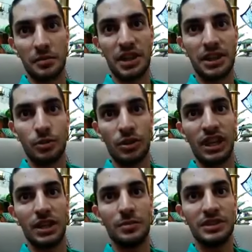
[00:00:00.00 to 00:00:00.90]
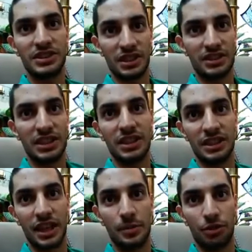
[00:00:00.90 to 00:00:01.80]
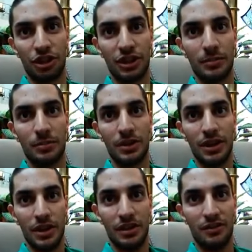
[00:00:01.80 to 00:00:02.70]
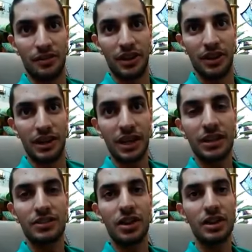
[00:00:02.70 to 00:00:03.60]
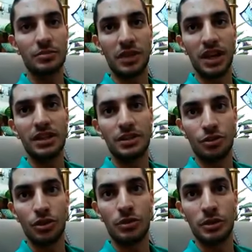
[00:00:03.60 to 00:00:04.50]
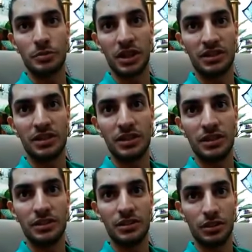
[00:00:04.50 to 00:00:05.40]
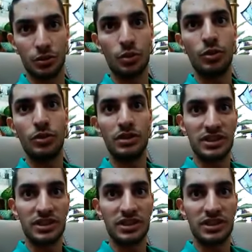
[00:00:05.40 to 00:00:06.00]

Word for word: تمرين وجيمز تنصير ان جيم شيب فنحن التارجت من هيدا التورنمنت بعتقد انه